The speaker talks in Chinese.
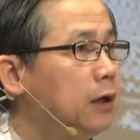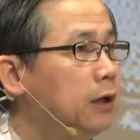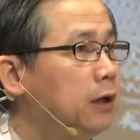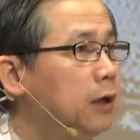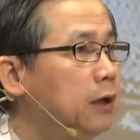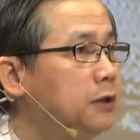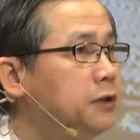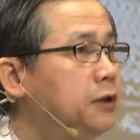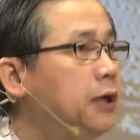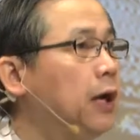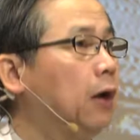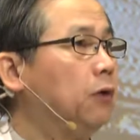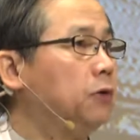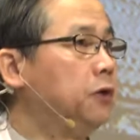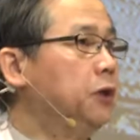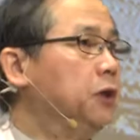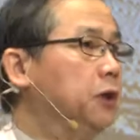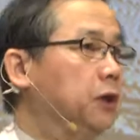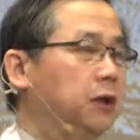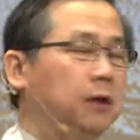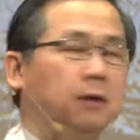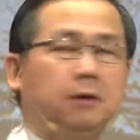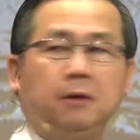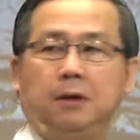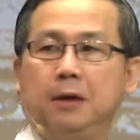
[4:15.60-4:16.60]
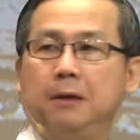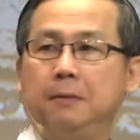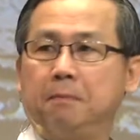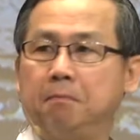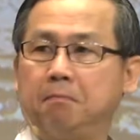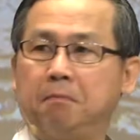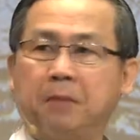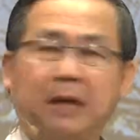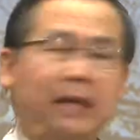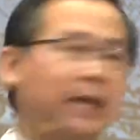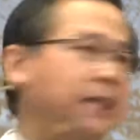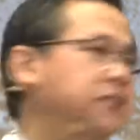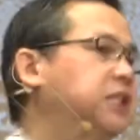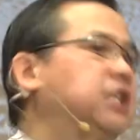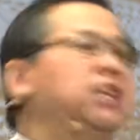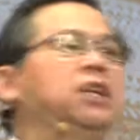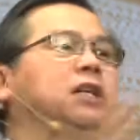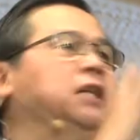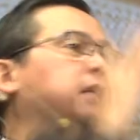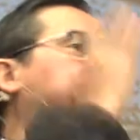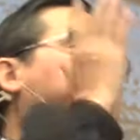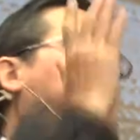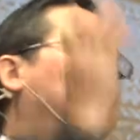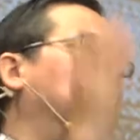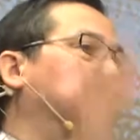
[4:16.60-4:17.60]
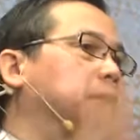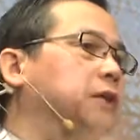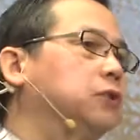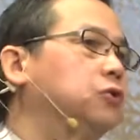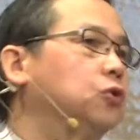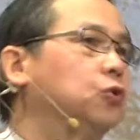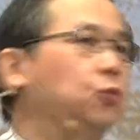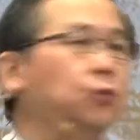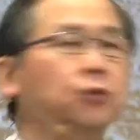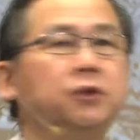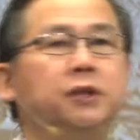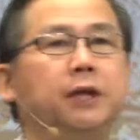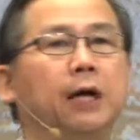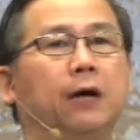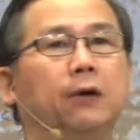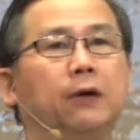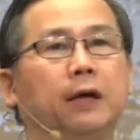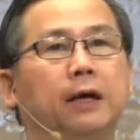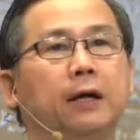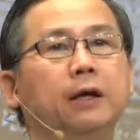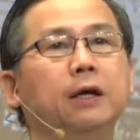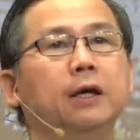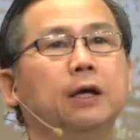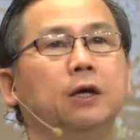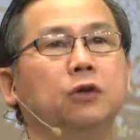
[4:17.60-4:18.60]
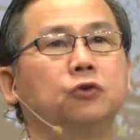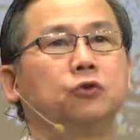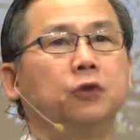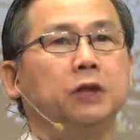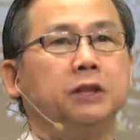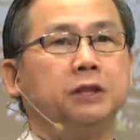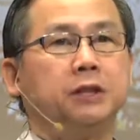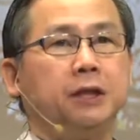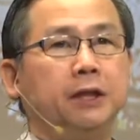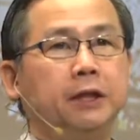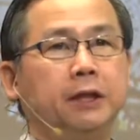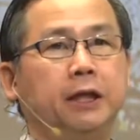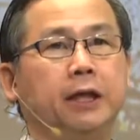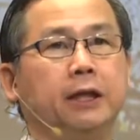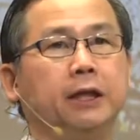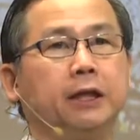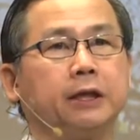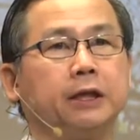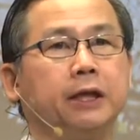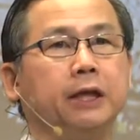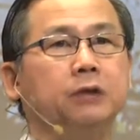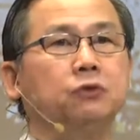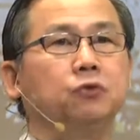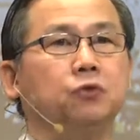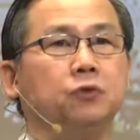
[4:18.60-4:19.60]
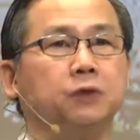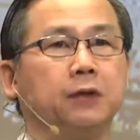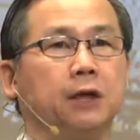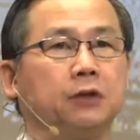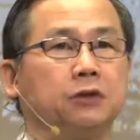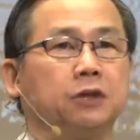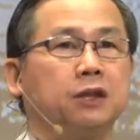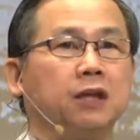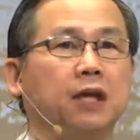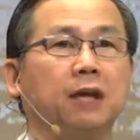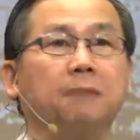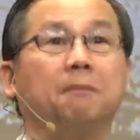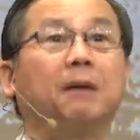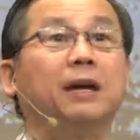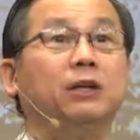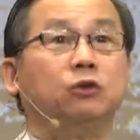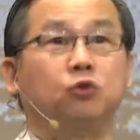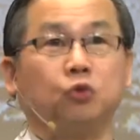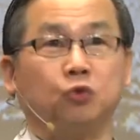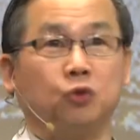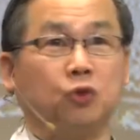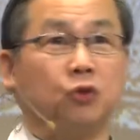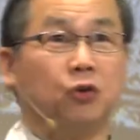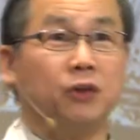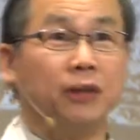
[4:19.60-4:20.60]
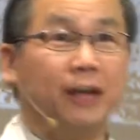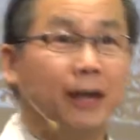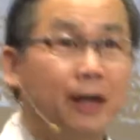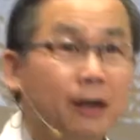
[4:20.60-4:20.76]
教义把它取掉了、除消了，所以今天的天主教是可以拜祖宗的。